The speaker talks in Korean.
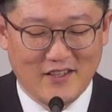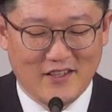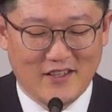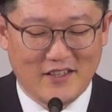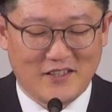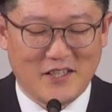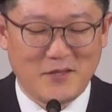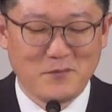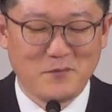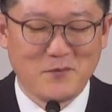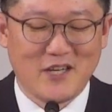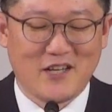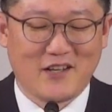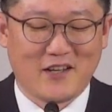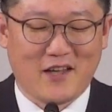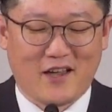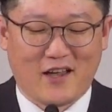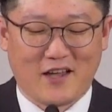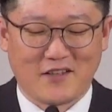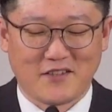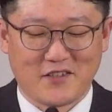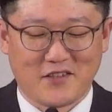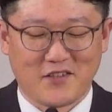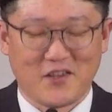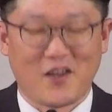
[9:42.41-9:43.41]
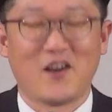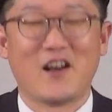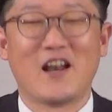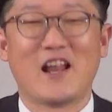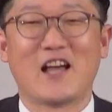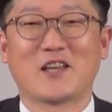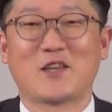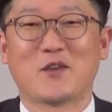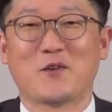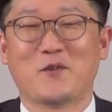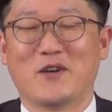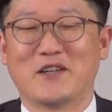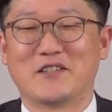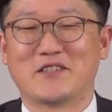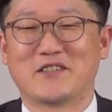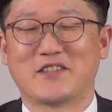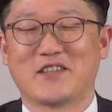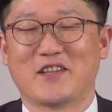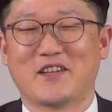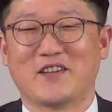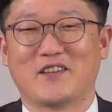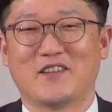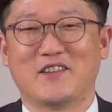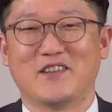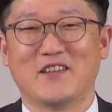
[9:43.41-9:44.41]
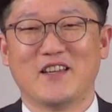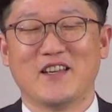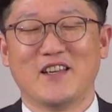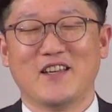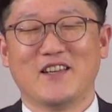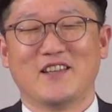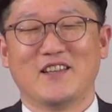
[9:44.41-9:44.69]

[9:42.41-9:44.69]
이 팀장에게서 연락이 왔어요.